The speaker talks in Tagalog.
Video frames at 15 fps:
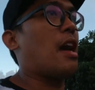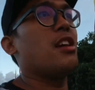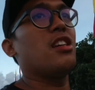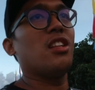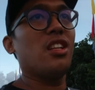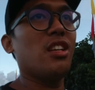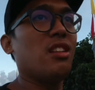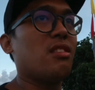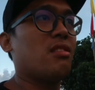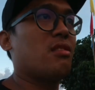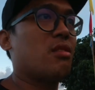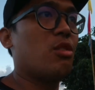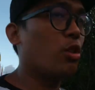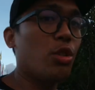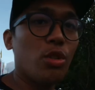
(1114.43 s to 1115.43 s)

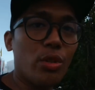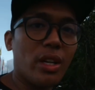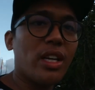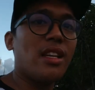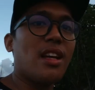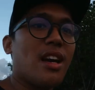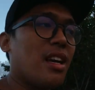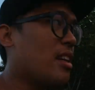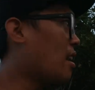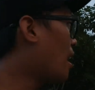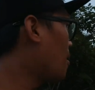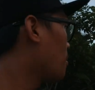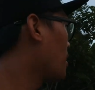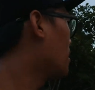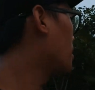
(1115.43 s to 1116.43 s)
kainin. Yun yung kinain
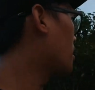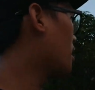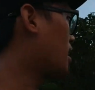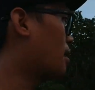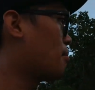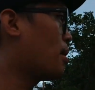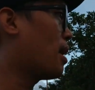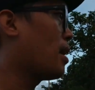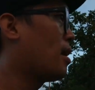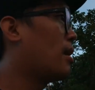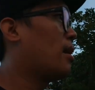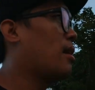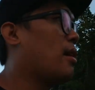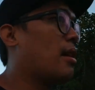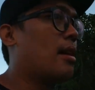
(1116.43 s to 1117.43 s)
namin kagabi.
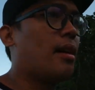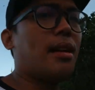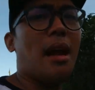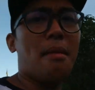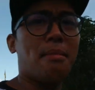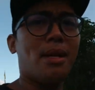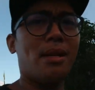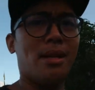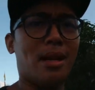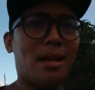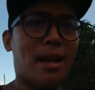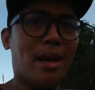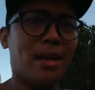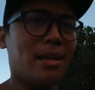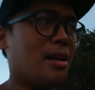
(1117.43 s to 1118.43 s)
Grabe ang
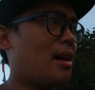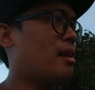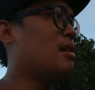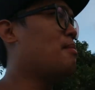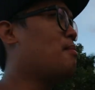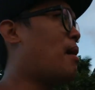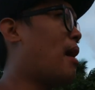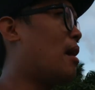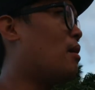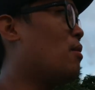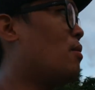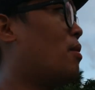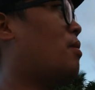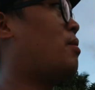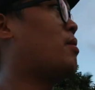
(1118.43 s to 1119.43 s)
lalaki ng
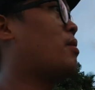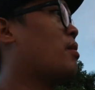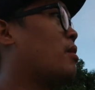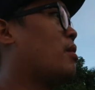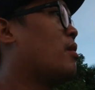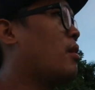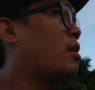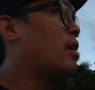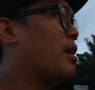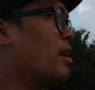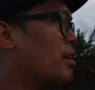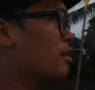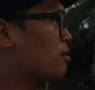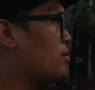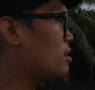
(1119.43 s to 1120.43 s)
alimango.
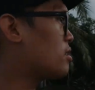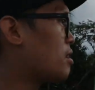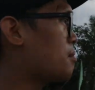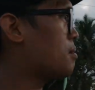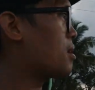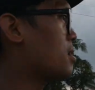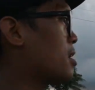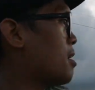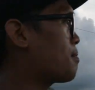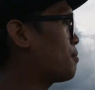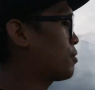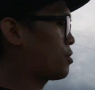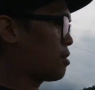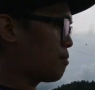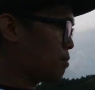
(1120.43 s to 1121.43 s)
Ayan, ito lang siya mga
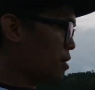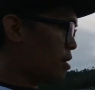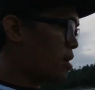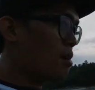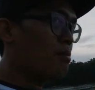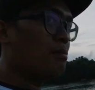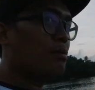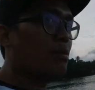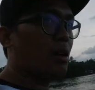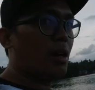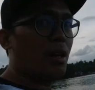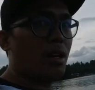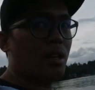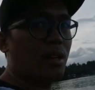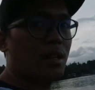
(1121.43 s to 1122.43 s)
kapo. Simple lang ang
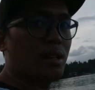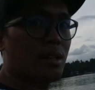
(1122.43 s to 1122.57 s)
buhay.